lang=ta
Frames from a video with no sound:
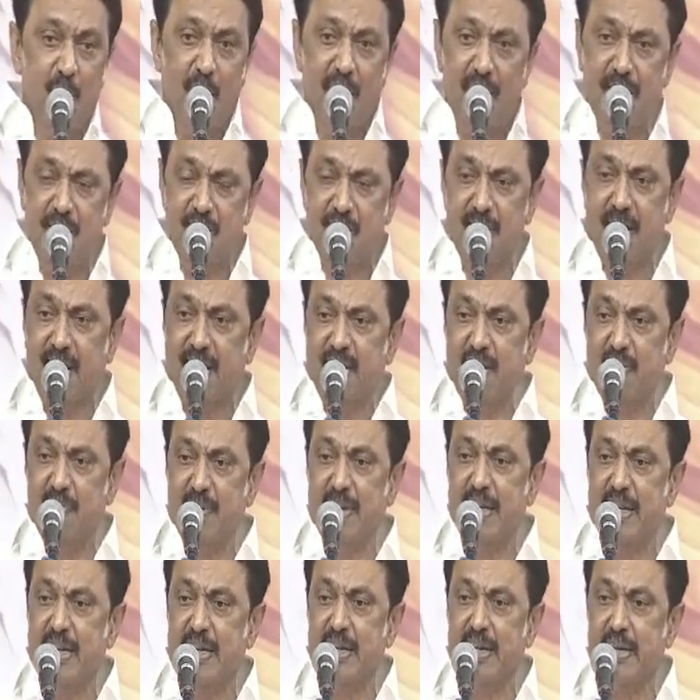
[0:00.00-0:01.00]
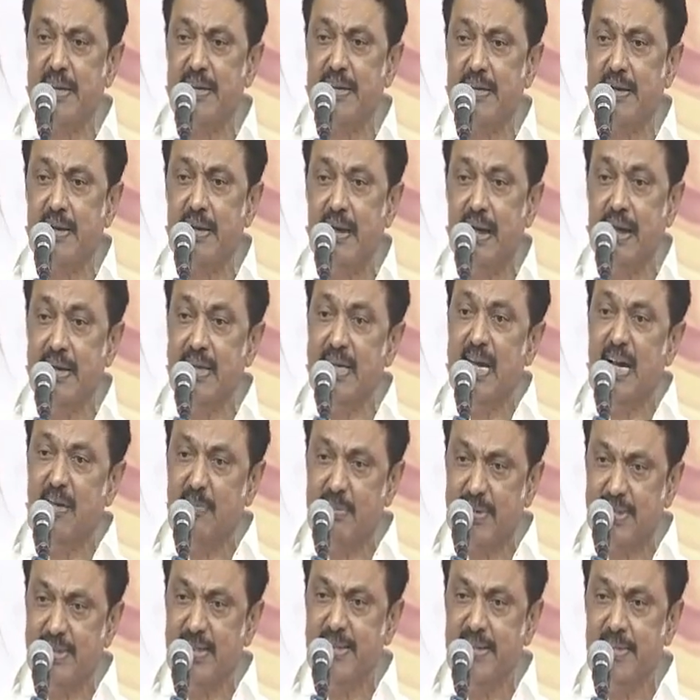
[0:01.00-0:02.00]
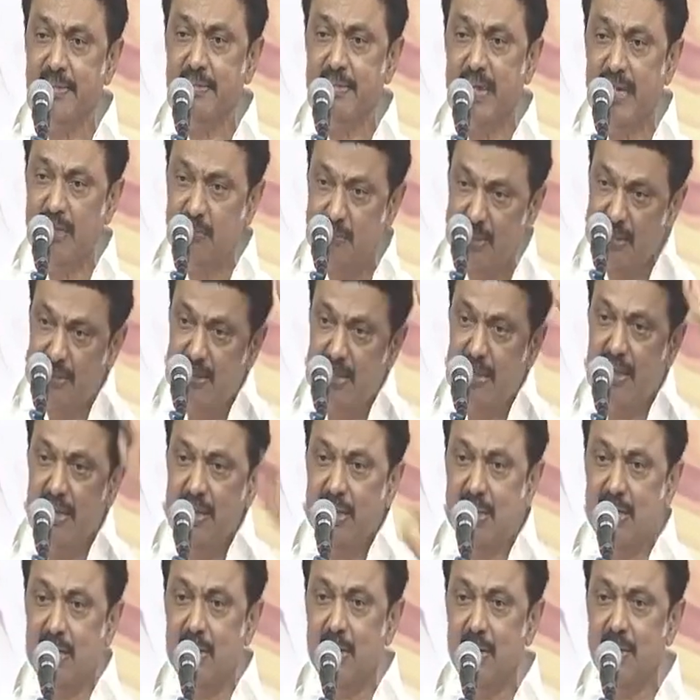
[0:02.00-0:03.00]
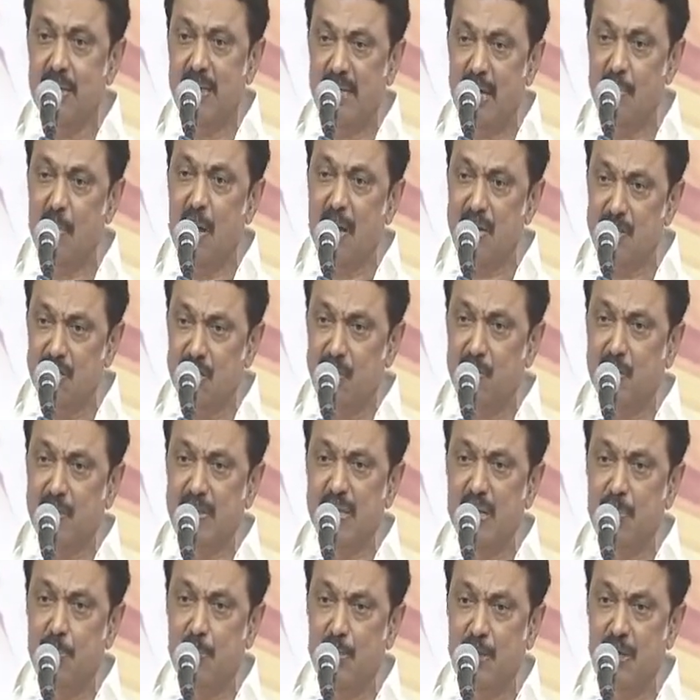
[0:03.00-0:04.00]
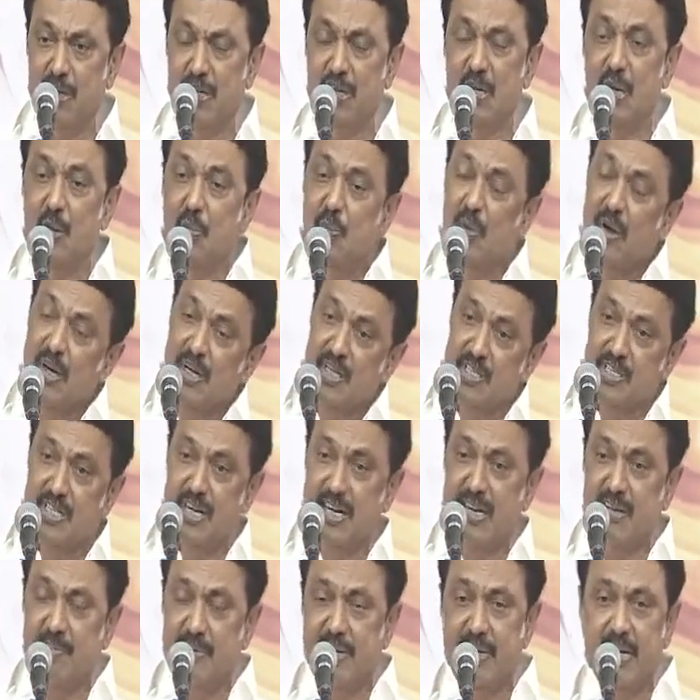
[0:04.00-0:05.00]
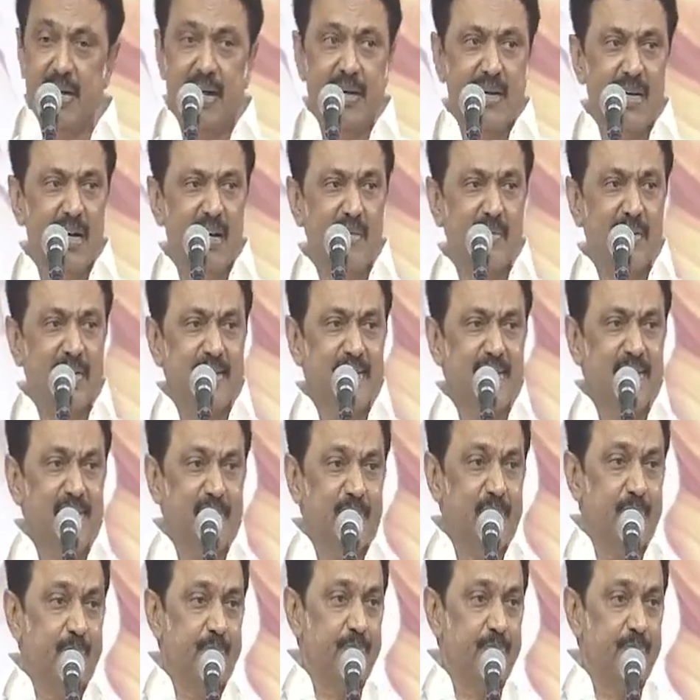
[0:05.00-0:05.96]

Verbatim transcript: மகிழ்ச்சி அடைய வேண்டிய அண்ணா அவர்கள் அறுபத்தேழில் நாம் ஆட்சிக்கு வந்தப்போ மகிழ்ச்சி அடைய வேண்டிய அண்ணா அவர்கள்